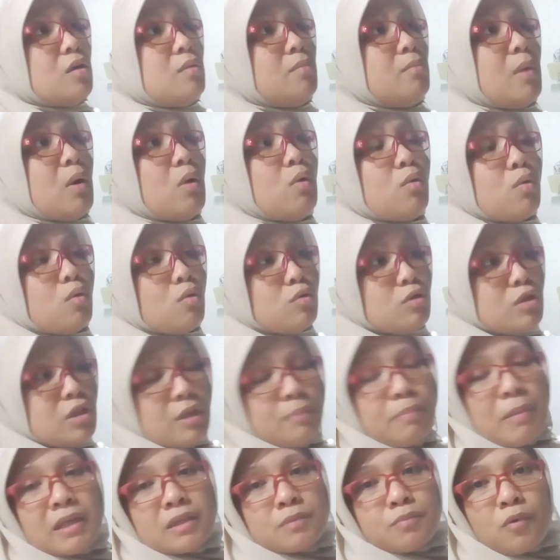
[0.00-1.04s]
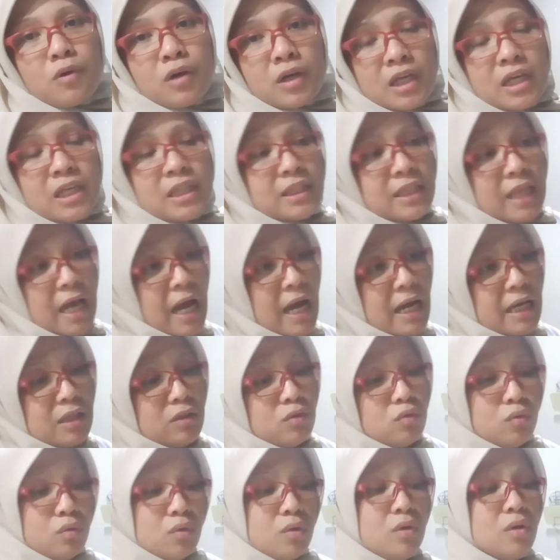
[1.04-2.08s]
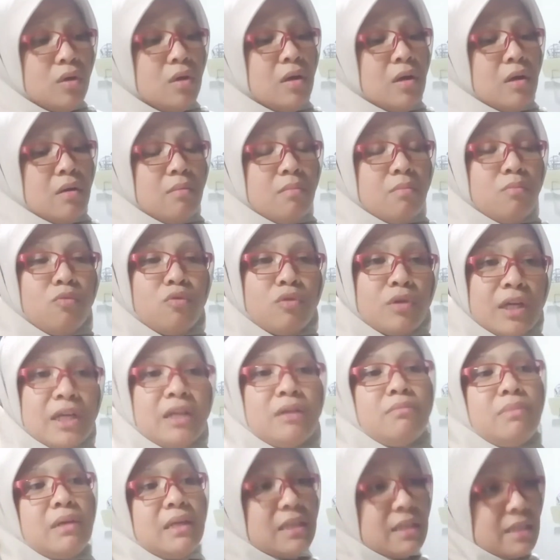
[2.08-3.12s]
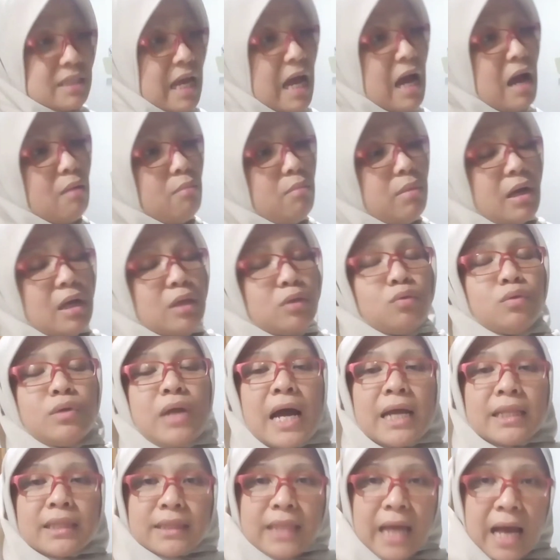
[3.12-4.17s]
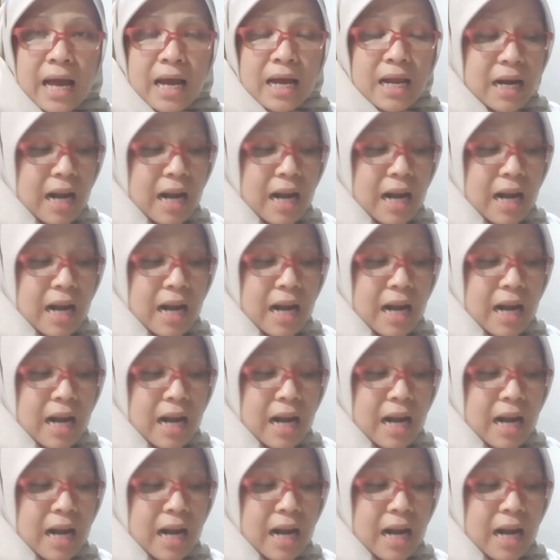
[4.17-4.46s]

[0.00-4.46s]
mengurusi paspor kita itu mungkin bisa begitu datang